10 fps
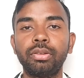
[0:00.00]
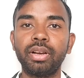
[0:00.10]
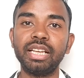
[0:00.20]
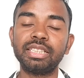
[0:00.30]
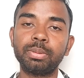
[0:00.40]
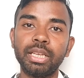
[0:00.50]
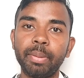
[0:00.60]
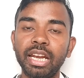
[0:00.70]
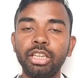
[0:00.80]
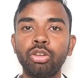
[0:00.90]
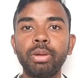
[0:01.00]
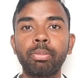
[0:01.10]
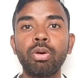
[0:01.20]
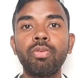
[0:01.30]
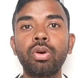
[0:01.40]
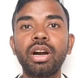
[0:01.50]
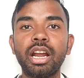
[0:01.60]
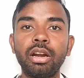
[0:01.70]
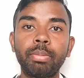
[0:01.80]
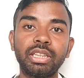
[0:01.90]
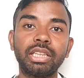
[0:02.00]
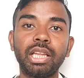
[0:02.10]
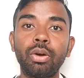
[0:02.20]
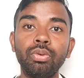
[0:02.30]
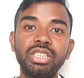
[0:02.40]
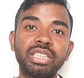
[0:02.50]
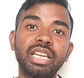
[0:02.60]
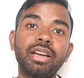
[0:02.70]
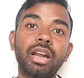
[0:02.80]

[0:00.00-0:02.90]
तो गाई सबसे पहले तो मैं आपको वो कारण बताता हूँ जिसके